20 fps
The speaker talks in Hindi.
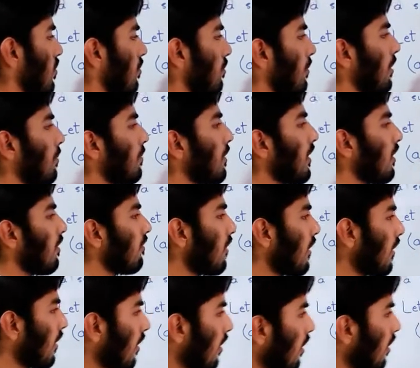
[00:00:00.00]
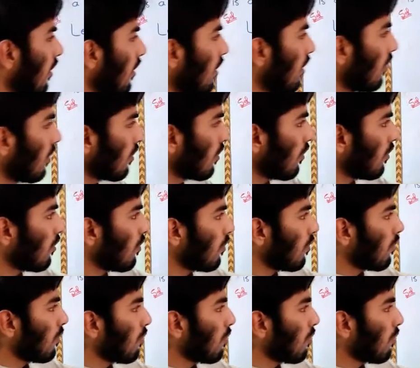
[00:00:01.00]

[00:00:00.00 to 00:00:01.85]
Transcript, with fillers: इसको मल्टीप्लाई करवाएंगे तो